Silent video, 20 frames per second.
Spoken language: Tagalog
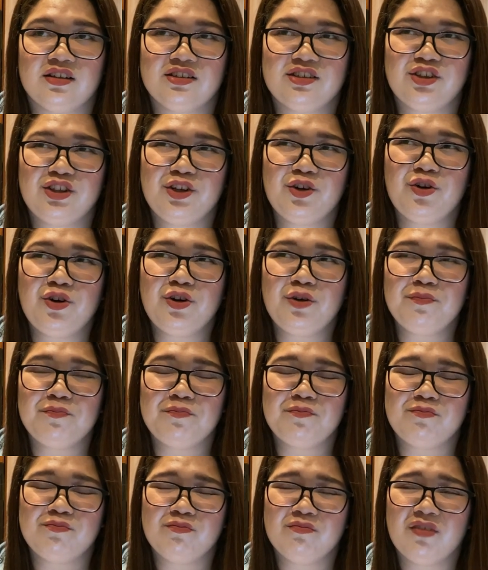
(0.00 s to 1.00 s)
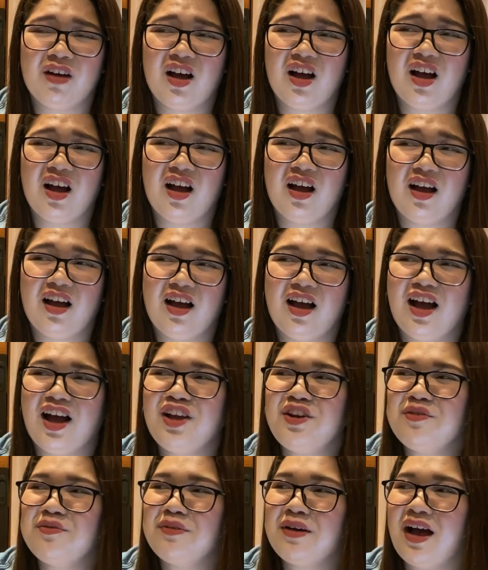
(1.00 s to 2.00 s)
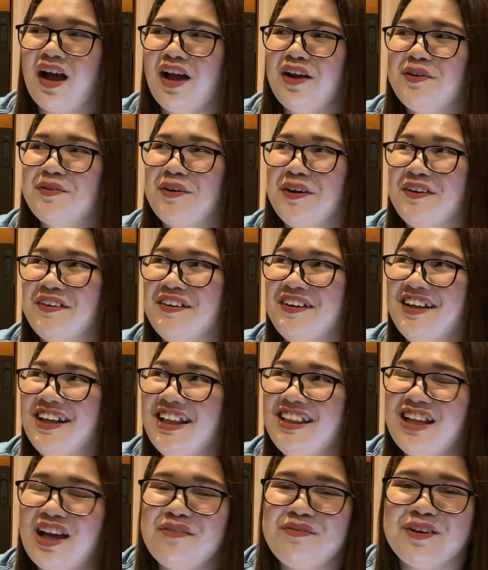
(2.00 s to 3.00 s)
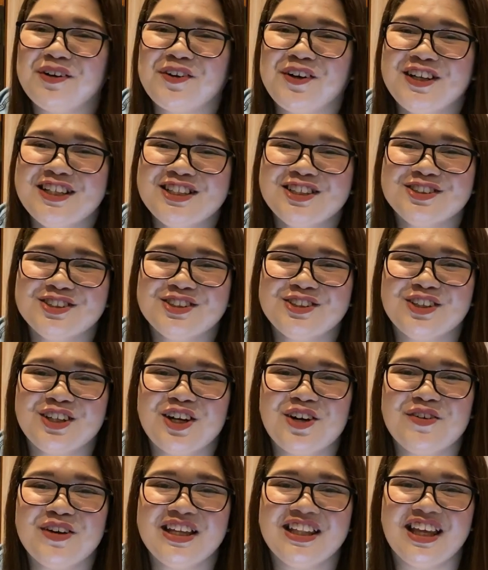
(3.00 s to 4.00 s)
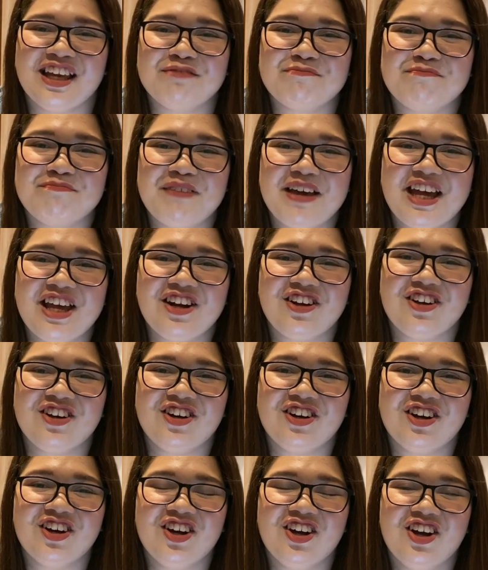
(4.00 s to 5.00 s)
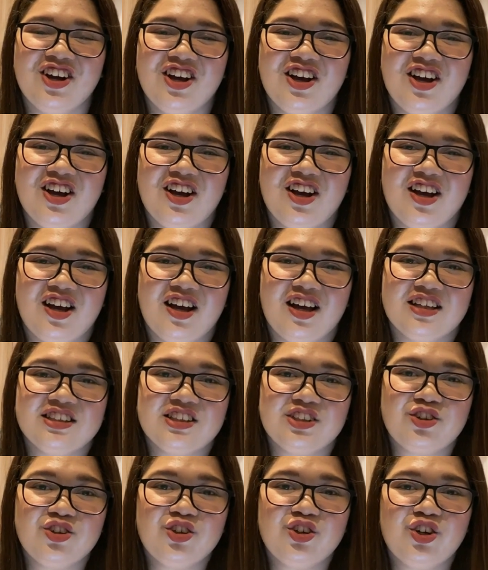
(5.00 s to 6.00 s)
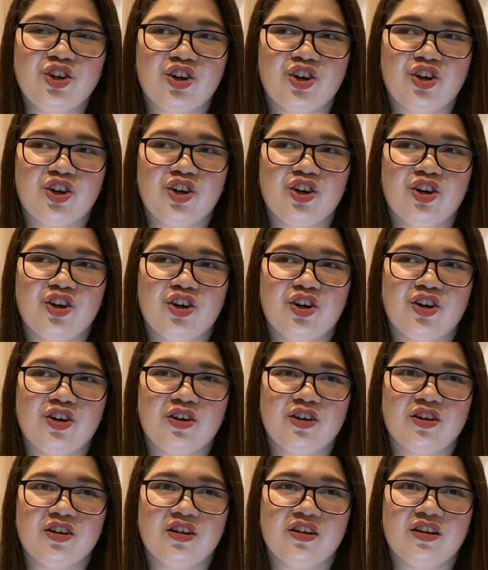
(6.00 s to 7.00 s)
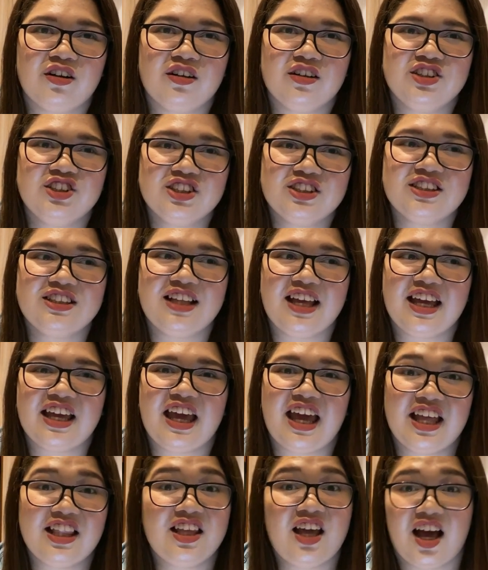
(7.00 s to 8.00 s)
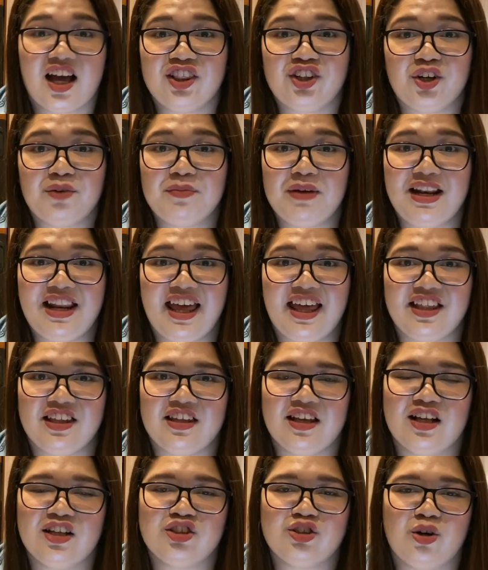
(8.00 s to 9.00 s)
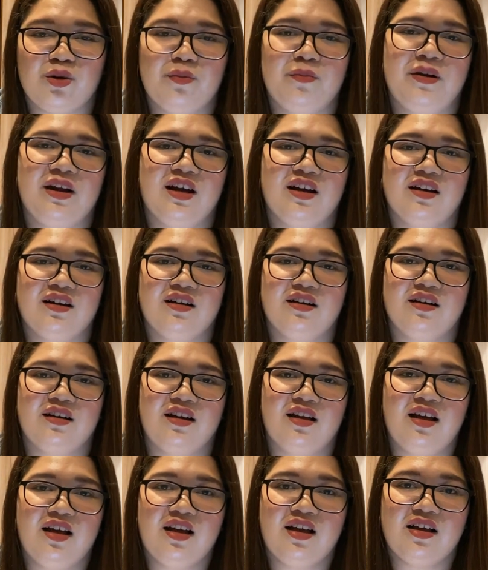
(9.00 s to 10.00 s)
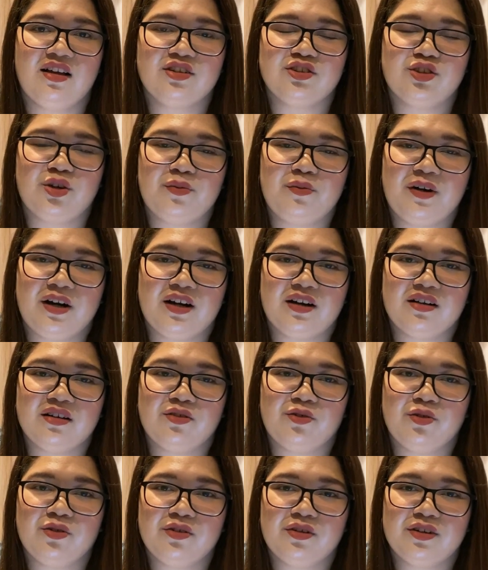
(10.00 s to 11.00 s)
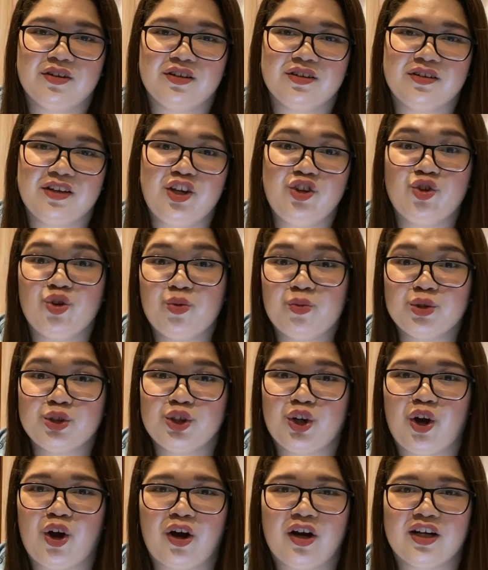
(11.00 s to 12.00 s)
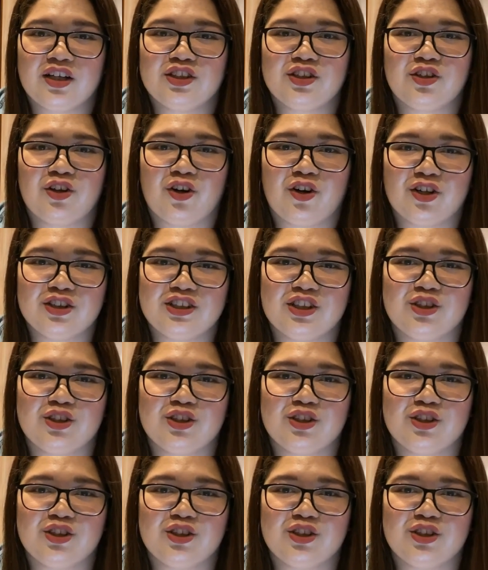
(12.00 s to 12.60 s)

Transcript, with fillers: Siguro, ano ba, ano, dami ko kasi gustong gawin eh. Pero, siguro, just like any other millennial, sobrang sobrang inuubos ko yung oras ko